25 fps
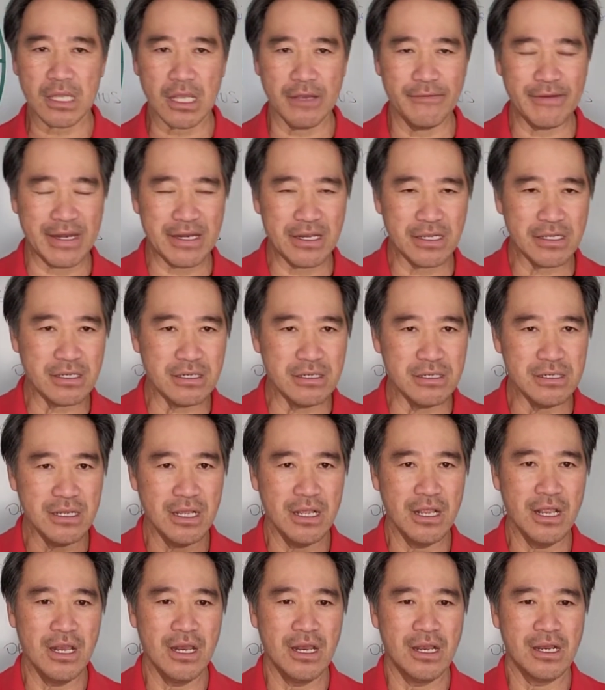vậy nó cứ
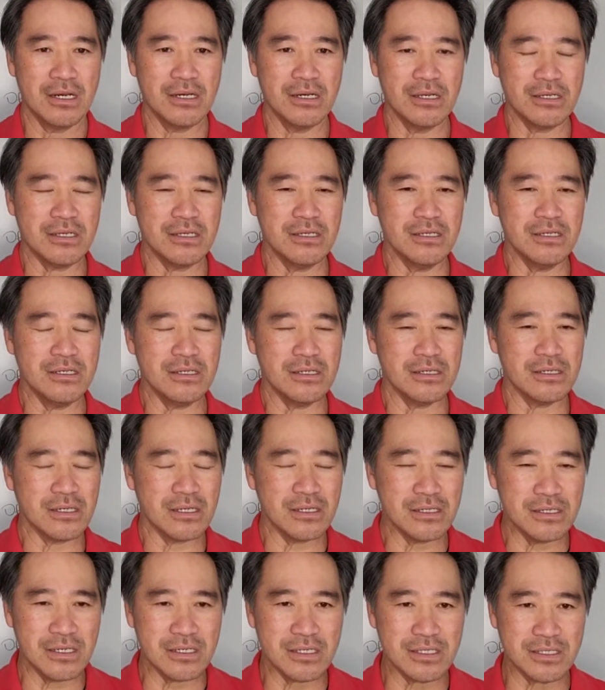nó cứ
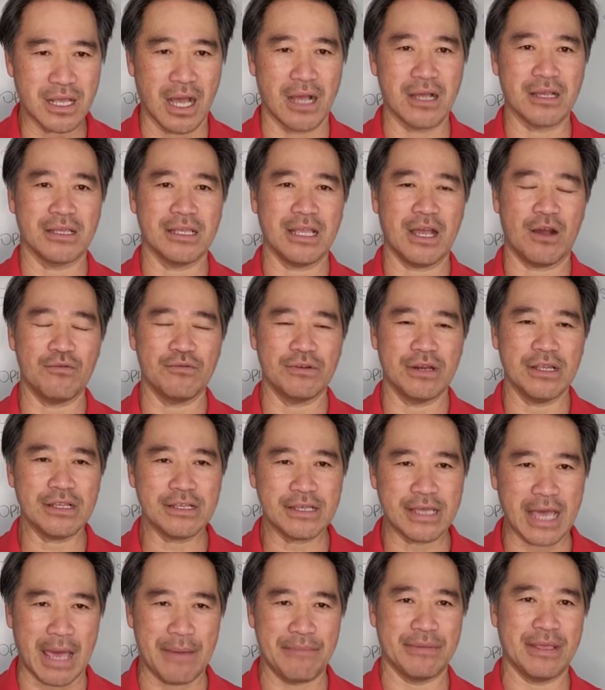nó cần nhau để
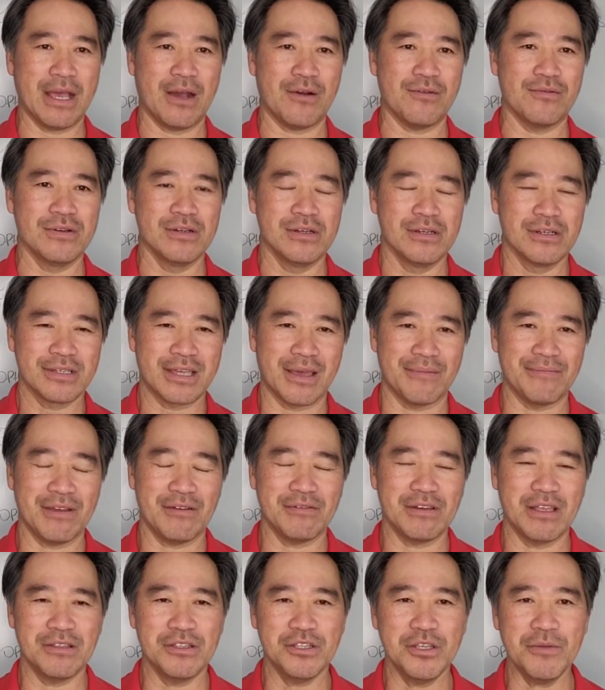kèm nhau kèm
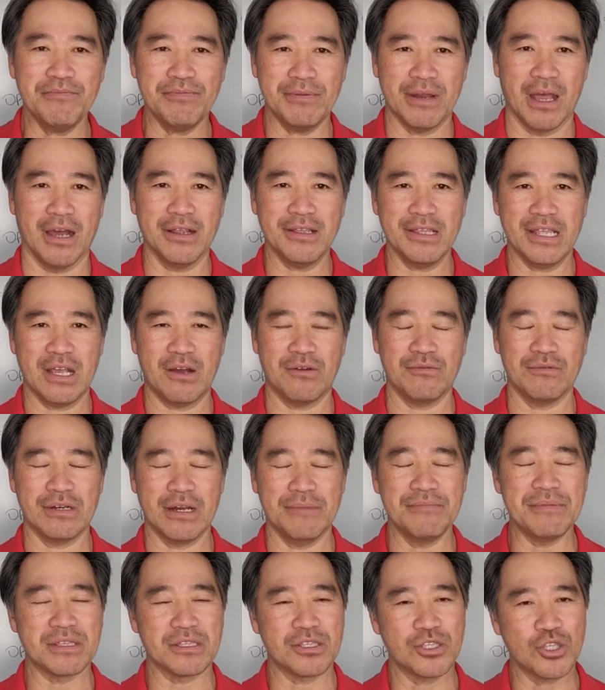nhau để giúp đỡ nhau
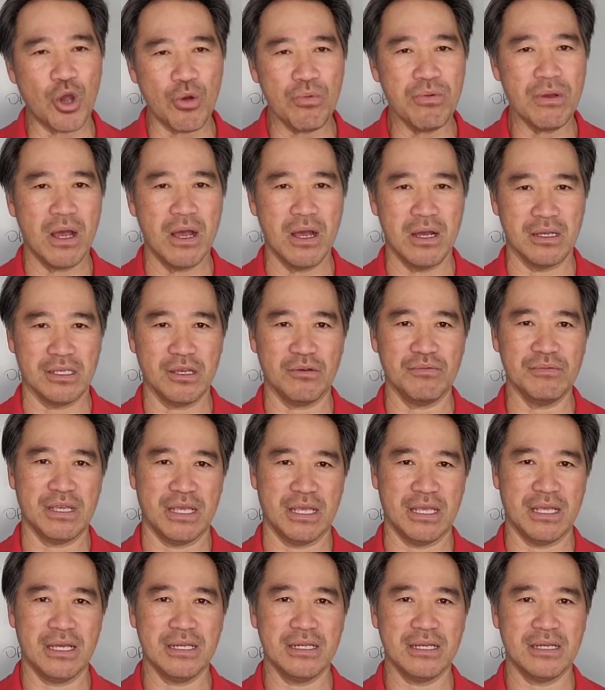để mình tốt hơn trong
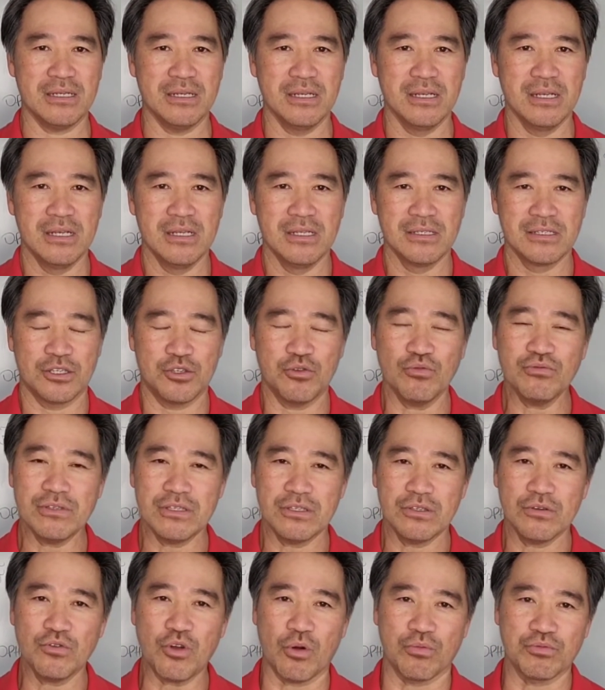gì hết đó thì chúng
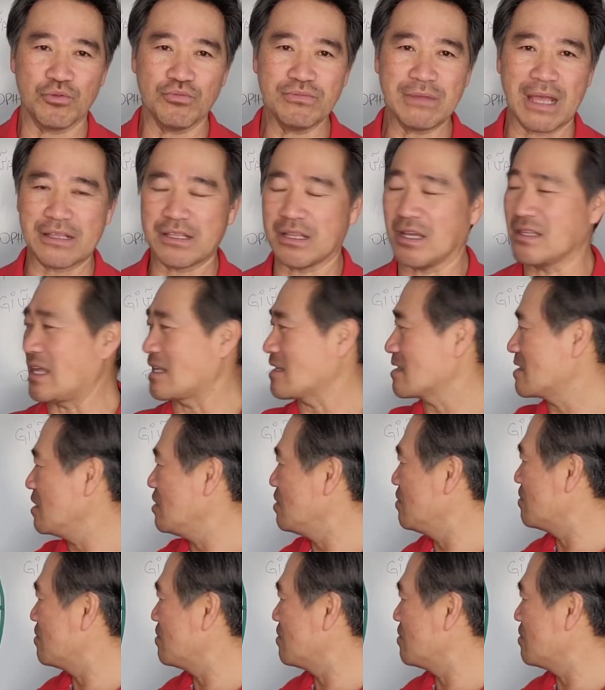cuối cùng chúng ta trở thành cái